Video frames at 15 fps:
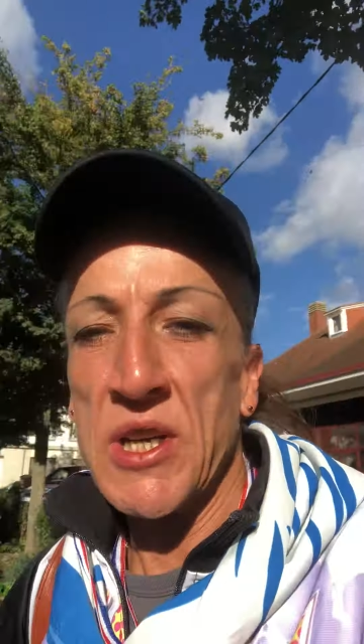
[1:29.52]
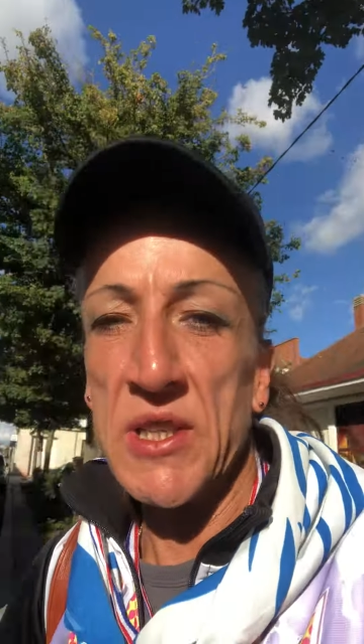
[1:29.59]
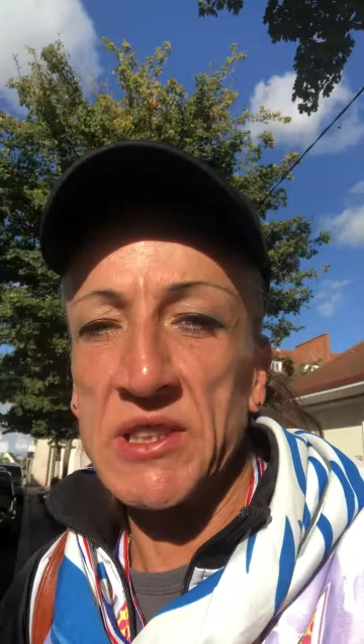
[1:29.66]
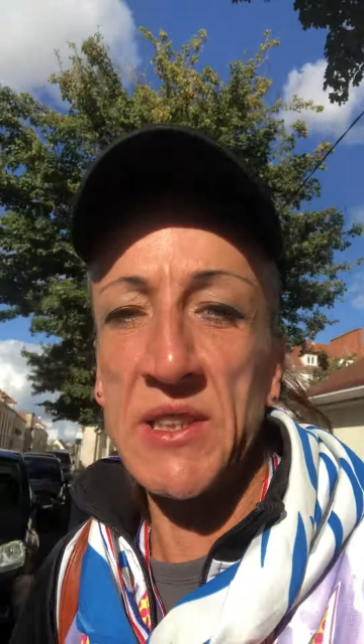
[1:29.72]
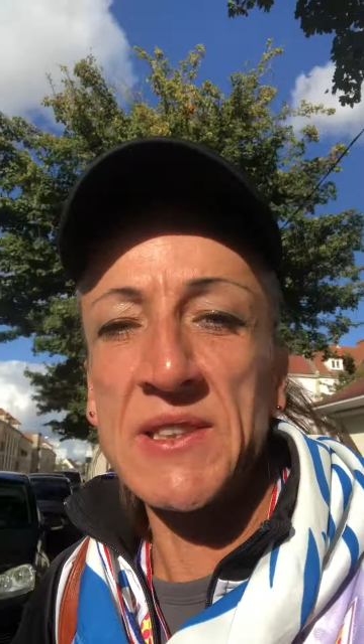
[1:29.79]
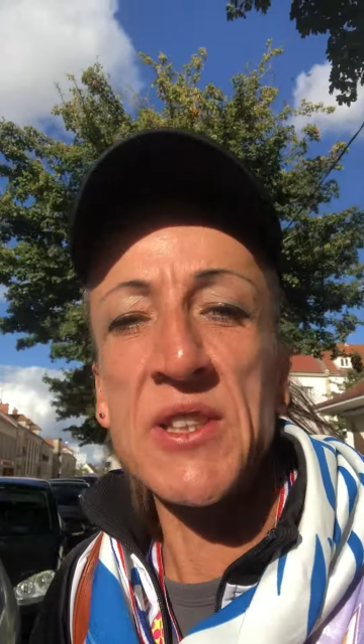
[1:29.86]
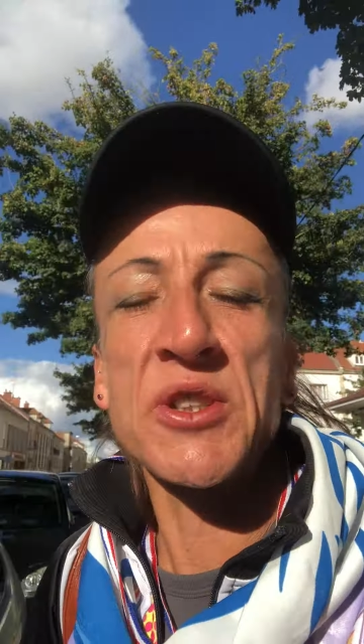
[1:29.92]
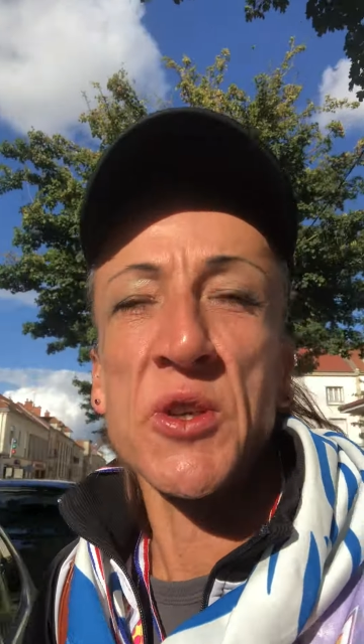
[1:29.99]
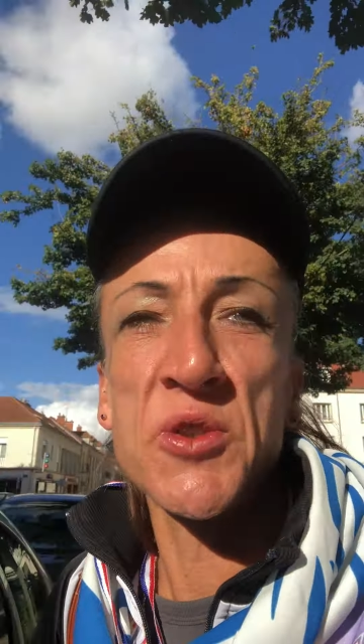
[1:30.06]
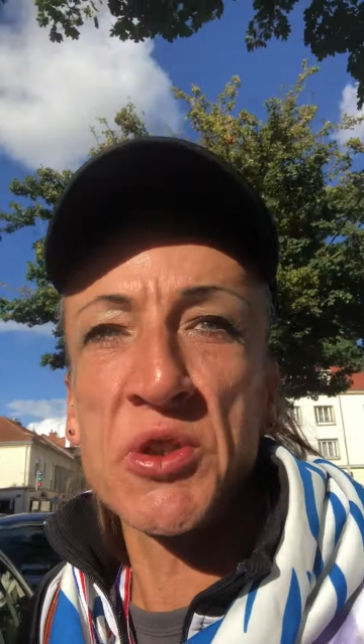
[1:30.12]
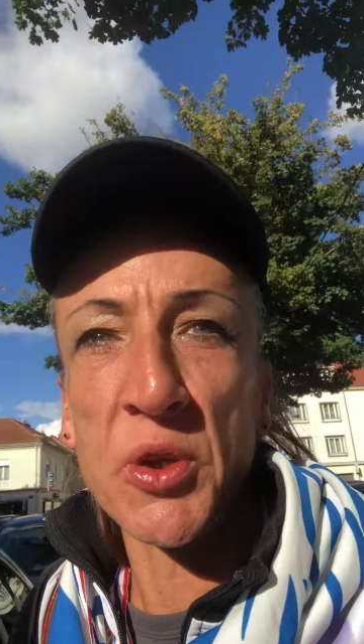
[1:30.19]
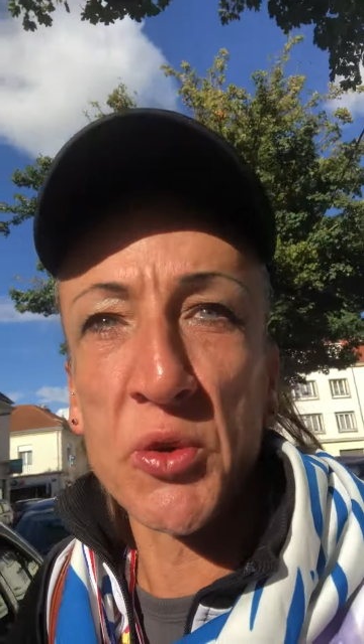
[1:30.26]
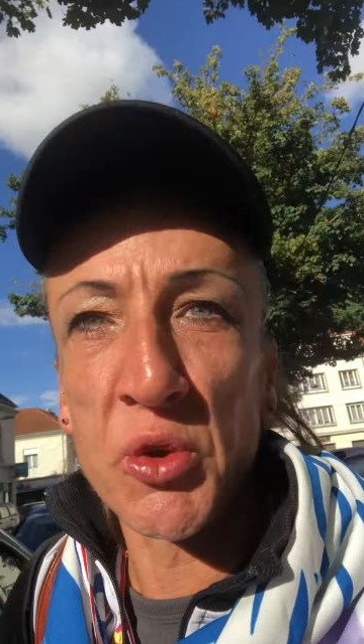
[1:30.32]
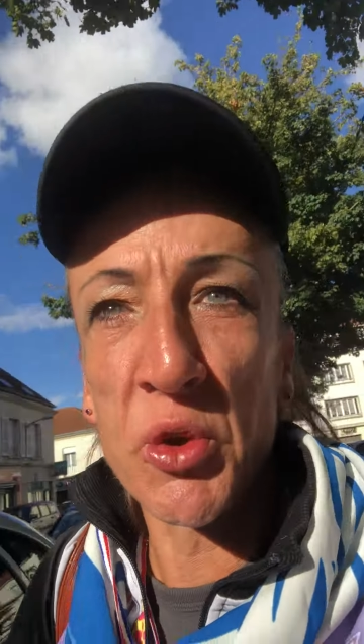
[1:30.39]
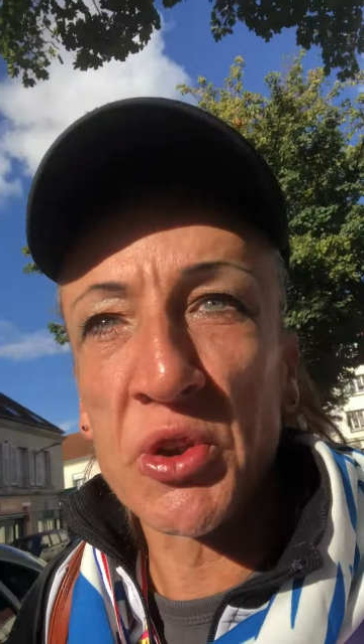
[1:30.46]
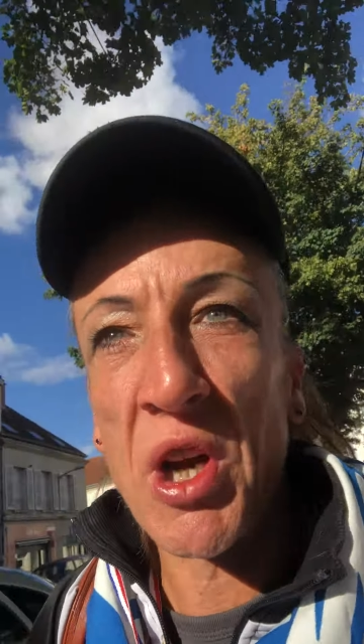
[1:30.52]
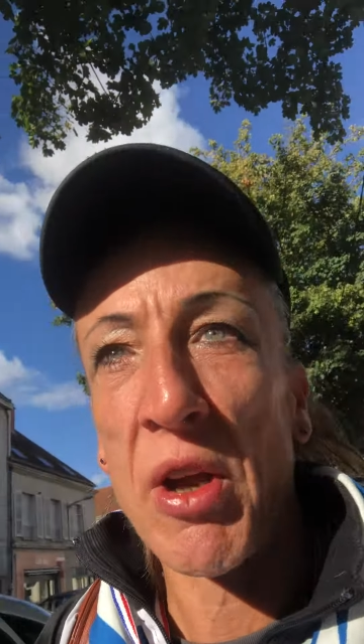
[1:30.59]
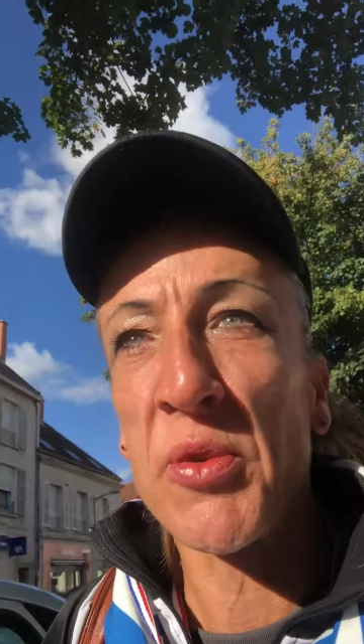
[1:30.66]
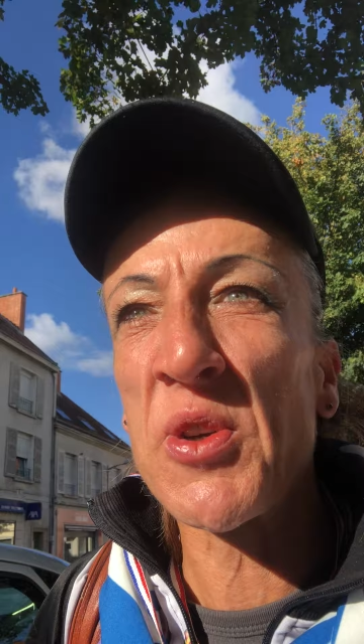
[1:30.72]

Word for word: C'est ça sur, sur de